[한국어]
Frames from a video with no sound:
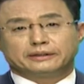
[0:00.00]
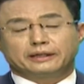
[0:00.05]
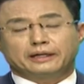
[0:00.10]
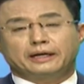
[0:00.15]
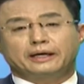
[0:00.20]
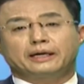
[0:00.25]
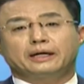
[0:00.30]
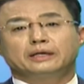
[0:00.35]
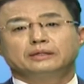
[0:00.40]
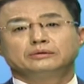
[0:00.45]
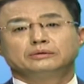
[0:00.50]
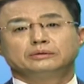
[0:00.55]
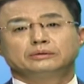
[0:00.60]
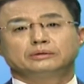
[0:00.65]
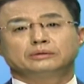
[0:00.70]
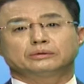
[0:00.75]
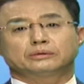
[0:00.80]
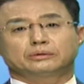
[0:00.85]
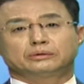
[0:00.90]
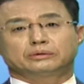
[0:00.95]

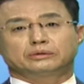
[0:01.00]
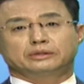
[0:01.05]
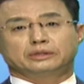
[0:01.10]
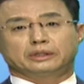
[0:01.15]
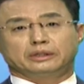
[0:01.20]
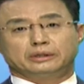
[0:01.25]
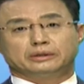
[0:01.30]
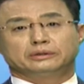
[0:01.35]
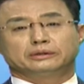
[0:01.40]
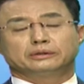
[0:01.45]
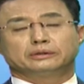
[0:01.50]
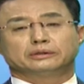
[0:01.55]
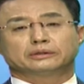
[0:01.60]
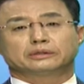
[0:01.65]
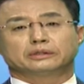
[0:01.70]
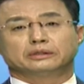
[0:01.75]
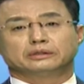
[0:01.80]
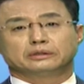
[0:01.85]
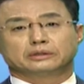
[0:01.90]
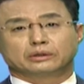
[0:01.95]
한국 국회의원
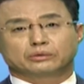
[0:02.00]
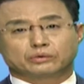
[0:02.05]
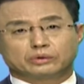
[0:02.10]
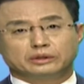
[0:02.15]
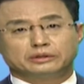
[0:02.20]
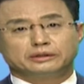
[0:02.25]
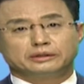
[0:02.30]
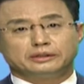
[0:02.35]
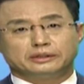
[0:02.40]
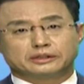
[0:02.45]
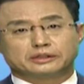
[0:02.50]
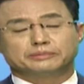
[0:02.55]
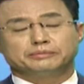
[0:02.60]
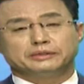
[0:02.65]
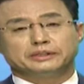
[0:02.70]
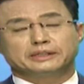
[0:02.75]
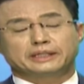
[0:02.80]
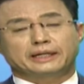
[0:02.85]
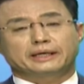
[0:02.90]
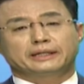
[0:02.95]
선거권
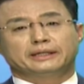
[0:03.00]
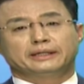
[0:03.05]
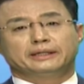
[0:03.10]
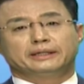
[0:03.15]
있습니다.